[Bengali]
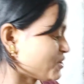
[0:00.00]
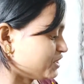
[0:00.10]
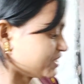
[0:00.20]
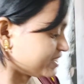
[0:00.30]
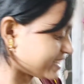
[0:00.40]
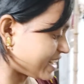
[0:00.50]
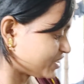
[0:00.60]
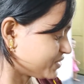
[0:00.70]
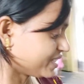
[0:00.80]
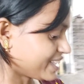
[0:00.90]
ওই যে হচ্ছে
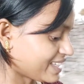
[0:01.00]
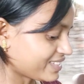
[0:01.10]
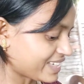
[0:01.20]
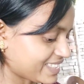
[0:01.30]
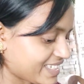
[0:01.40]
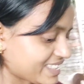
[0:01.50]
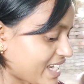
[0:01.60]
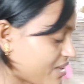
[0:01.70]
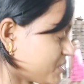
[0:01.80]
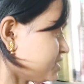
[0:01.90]
আয়ুস্মিতা তো আজকে
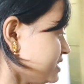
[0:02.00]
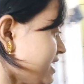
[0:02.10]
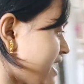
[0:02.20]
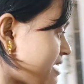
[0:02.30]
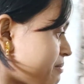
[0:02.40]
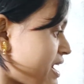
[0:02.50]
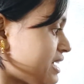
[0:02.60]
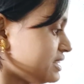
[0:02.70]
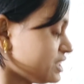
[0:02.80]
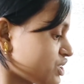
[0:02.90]
চা করছি না আর মা
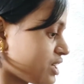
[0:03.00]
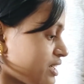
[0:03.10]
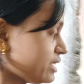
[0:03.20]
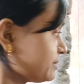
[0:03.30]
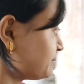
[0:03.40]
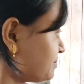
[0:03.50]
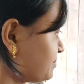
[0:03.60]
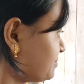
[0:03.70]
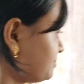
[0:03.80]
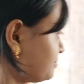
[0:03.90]
আজকে সকালে
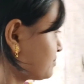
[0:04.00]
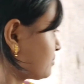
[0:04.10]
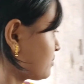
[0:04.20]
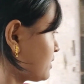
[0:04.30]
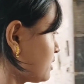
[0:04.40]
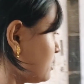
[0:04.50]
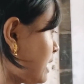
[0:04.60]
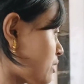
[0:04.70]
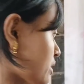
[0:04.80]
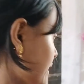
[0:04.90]

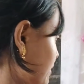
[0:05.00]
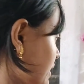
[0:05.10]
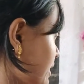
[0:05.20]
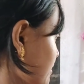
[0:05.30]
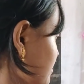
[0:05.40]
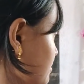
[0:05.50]
এখন খেও না